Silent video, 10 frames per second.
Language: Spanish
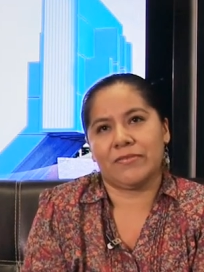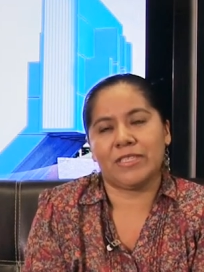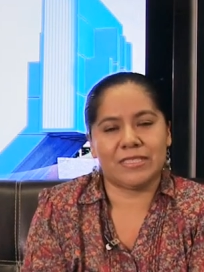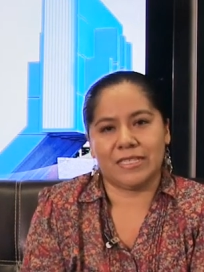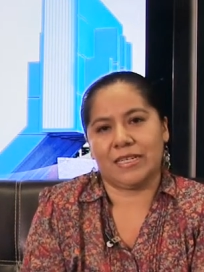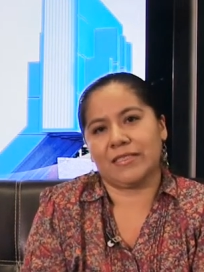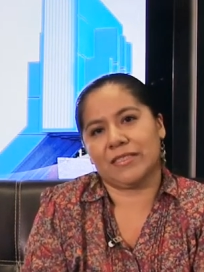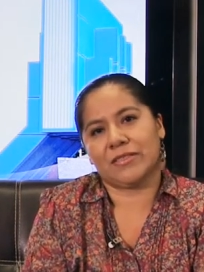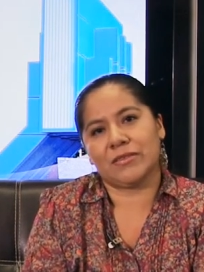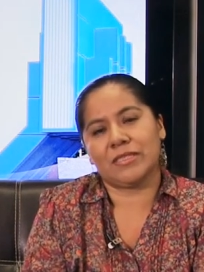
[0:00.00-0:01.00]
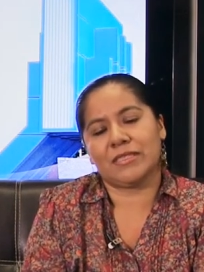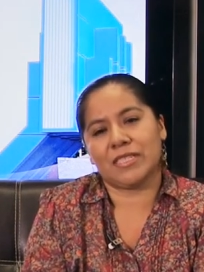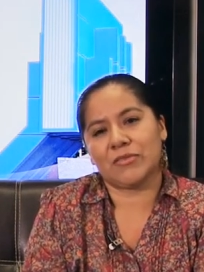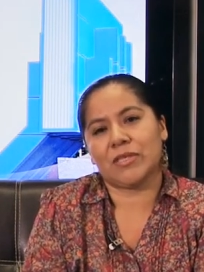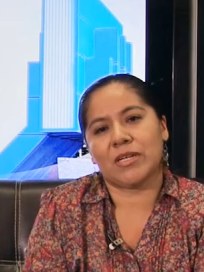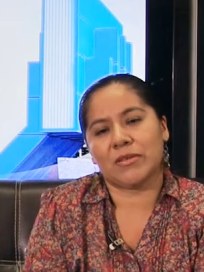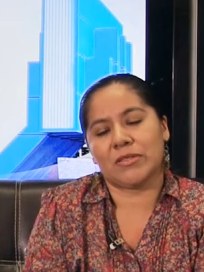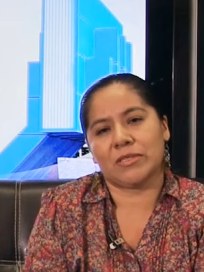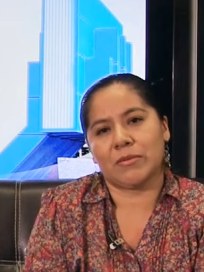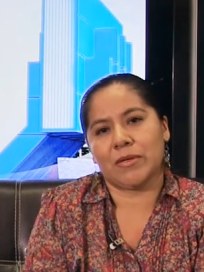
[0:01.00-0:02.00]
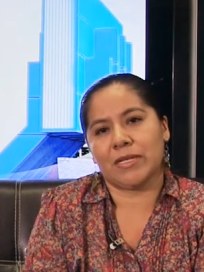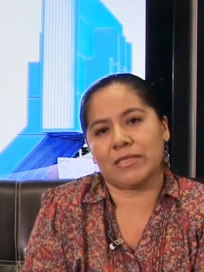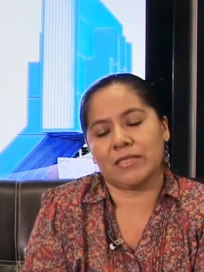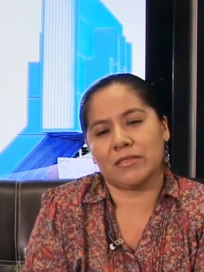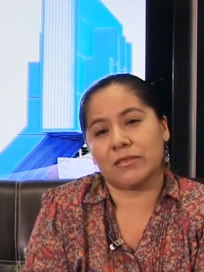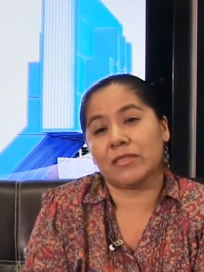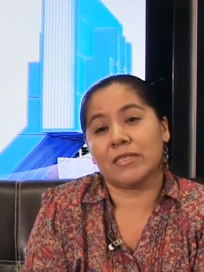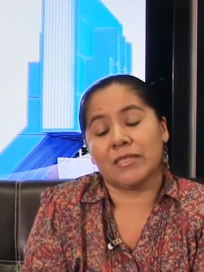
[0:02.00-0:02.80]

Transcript: física. Entonces eso era lo que nos llamaba la atención.